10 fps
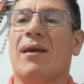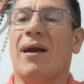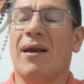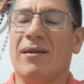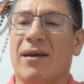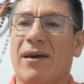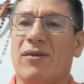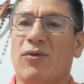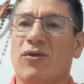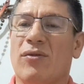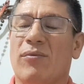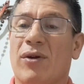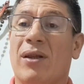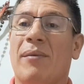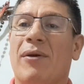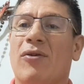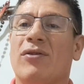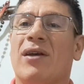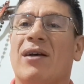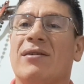Gracias Jesús, porque también hoy
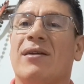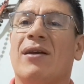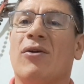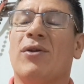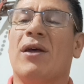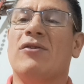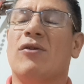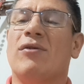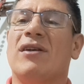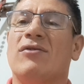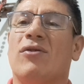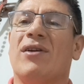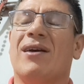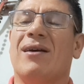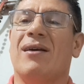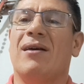te haces el encontradizo en nuestra historia